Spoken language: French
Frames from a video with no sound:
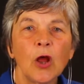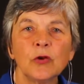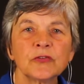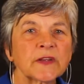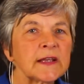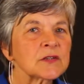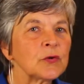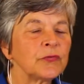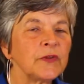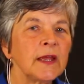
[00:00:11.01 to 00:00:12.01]
Le stress
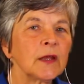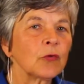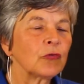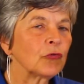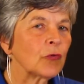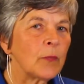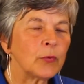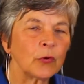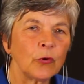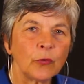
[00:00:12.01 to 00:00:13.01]
revenait, que ce soit
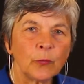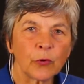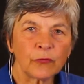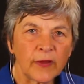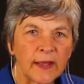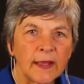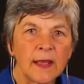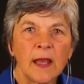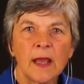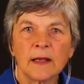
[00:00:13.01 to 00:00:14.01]
pour le brevet,
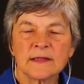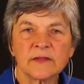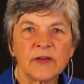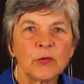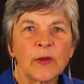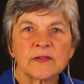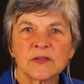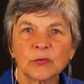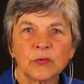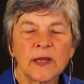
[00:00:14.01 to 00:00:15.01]
les ah.
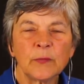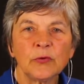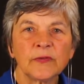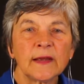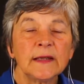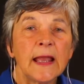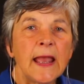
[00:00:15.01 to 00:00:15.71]
évaluations, les bulletins.